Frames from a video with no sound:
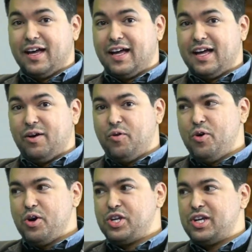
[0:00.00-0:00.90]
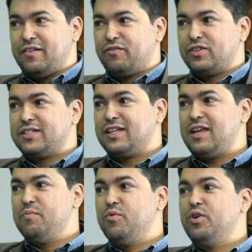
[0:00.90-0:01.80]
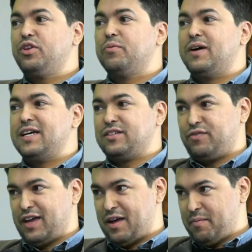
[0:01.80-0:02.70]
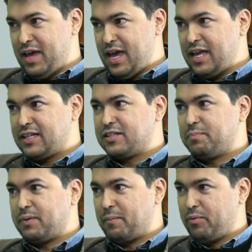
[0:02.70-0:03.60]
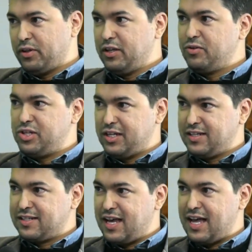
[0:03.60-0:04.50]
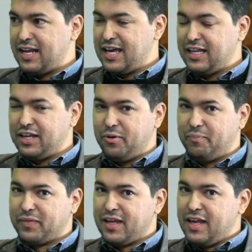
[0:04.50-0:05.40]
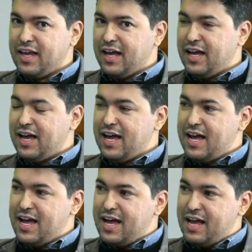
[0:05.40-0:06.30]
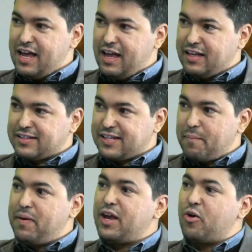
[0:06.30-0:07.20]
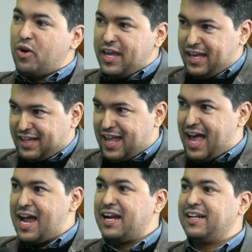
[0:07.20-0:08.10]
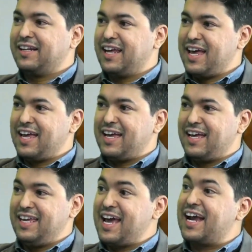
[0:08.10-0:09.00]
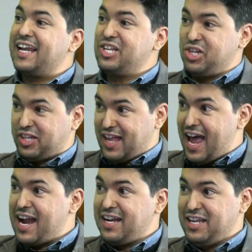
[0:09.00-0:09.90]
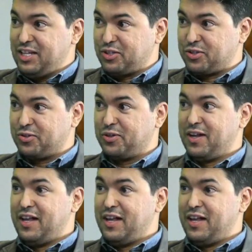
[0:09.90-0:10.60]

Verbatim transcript: Uh, hoje você tem muito mais ferramentas para poder utilizar, né? Então, uh, saber conectar, né? E acreditar nisso.